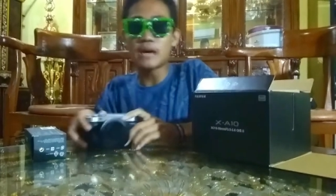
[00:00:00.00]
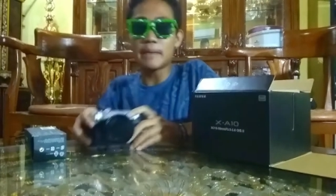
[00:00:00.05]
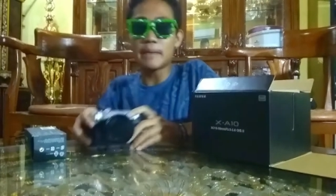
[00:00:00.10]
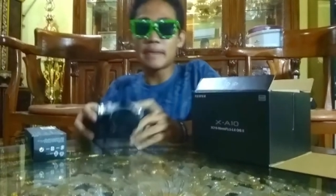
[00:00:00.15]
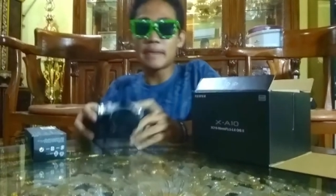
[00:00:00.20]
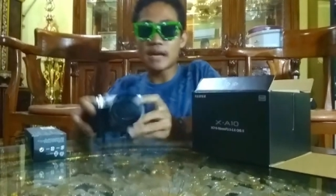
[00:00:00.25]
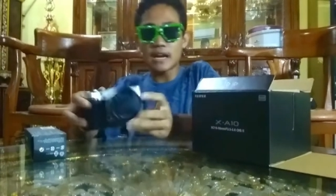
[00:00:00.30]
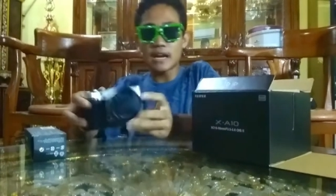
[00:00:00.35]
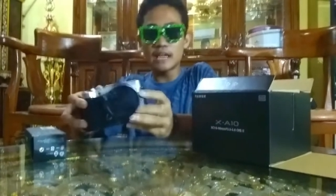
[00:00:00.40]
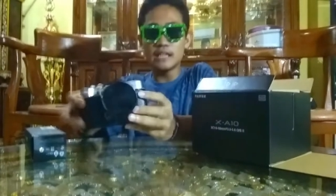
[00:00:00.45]

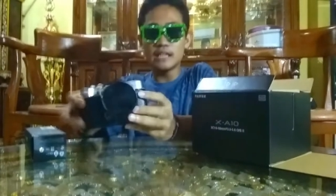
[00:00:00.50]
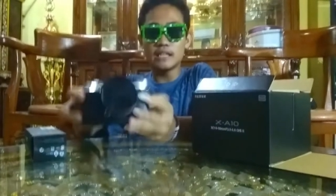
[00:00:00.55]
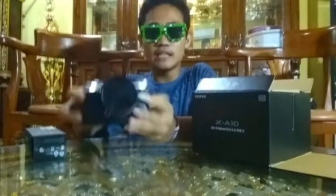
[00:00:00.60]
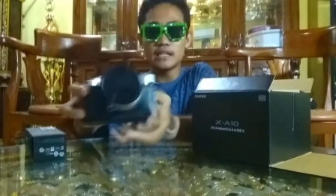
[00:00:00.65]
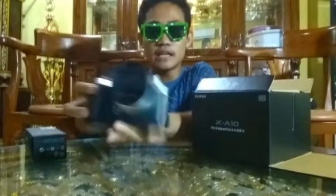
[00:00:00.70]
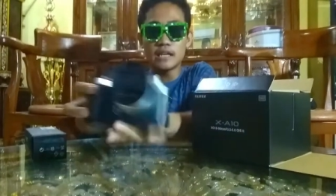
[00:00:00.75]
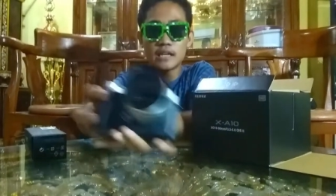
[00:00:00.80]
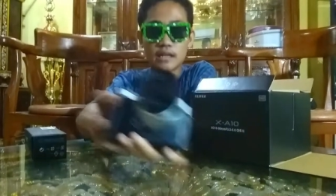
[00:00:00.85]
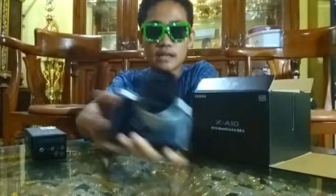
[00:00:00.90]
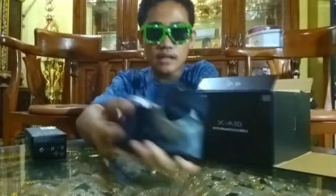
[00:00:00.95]
kameranya nih
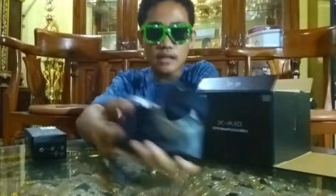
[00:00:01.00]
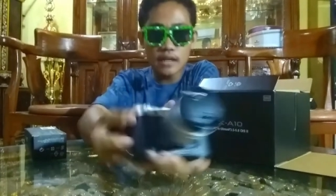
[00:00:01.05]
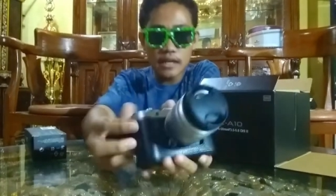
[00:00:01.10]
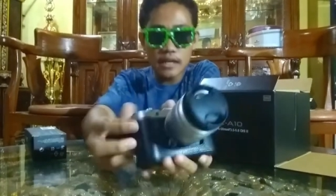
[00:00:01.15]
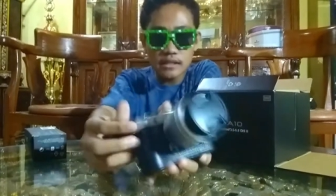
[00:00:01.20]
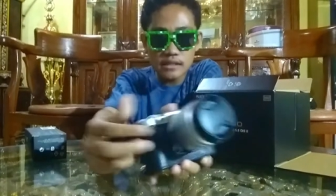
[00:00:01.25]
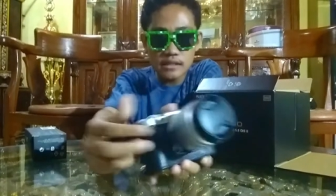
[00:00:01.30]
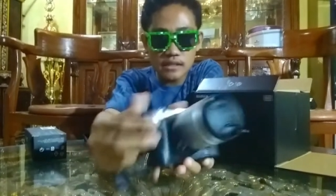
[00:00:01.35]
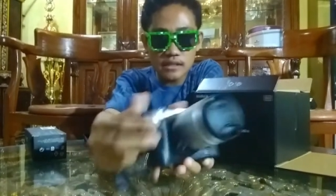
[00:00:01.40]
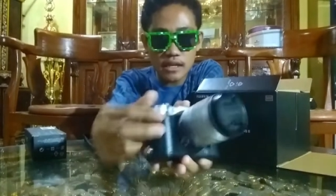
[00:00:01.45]
ini kan
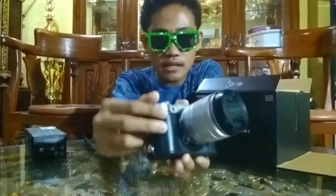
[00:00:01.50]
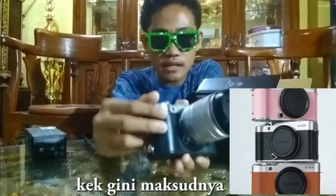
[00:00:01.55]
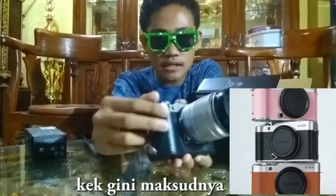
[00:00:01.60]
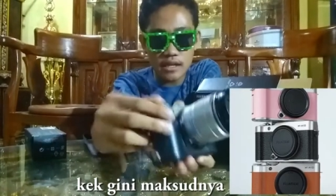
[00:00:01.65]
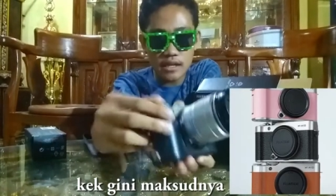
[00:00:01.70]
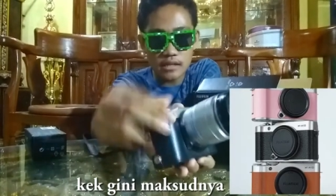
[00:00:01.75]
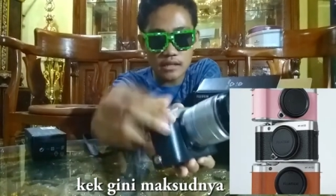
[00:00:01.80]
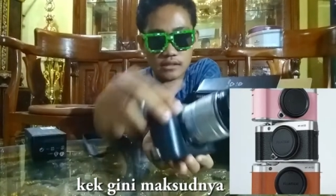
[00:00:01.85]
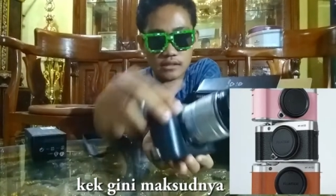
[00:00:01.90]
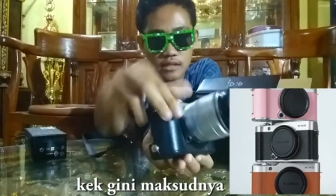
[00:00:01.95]
lensa
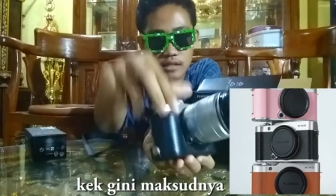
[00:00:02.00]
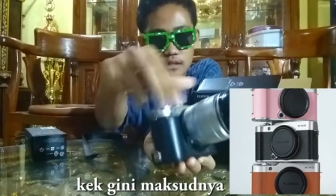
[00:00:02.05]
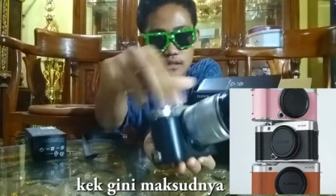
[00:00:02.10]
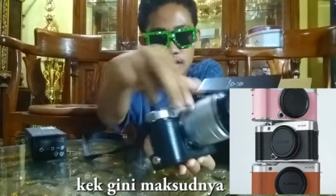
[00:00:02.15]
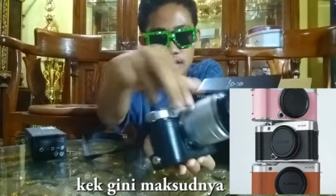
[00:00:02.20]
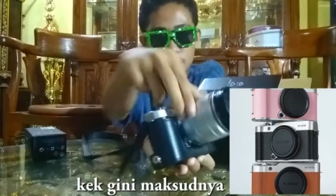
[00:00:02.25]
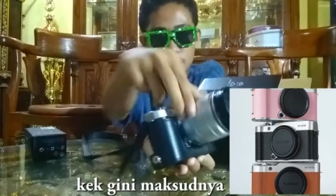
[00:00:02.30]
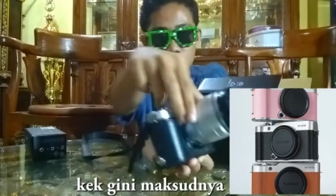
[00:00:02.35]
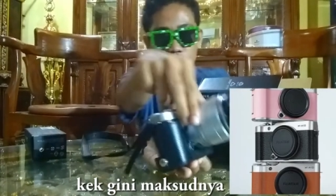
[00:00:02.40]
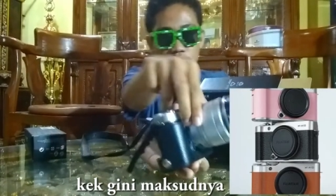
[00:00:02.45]
nih lensa
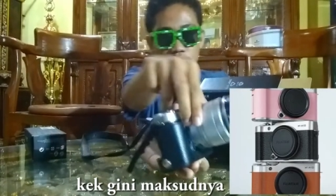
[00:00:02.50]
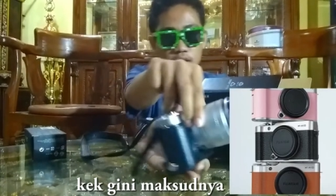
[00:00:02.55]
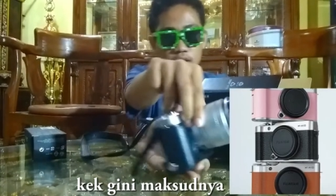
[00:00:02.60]
ini kan